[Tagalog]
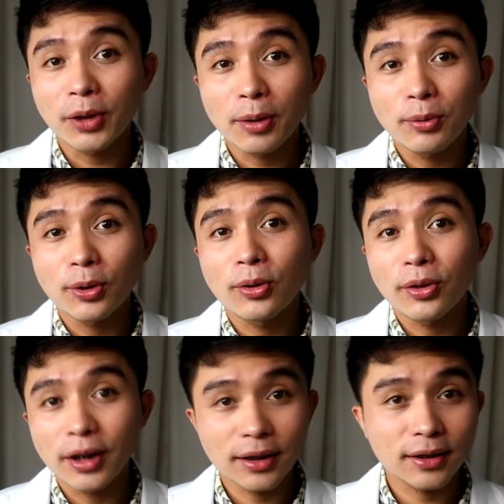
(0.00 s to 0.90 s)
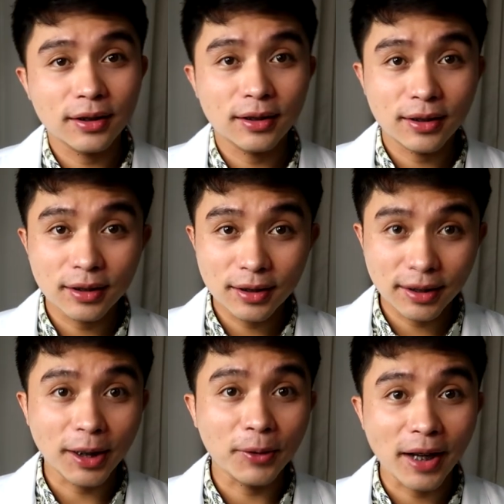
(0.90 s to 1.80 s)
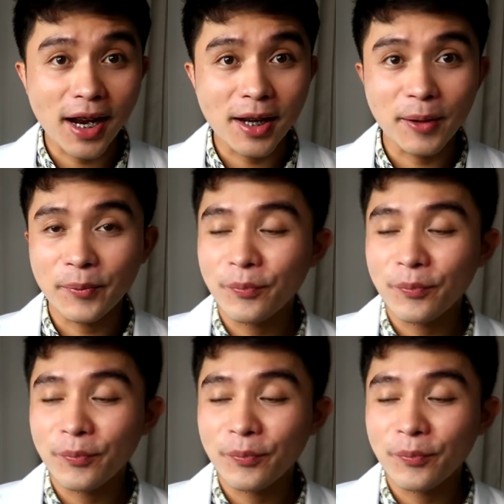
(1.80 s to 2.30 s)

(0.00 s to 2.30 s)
cooking munggo is still okay.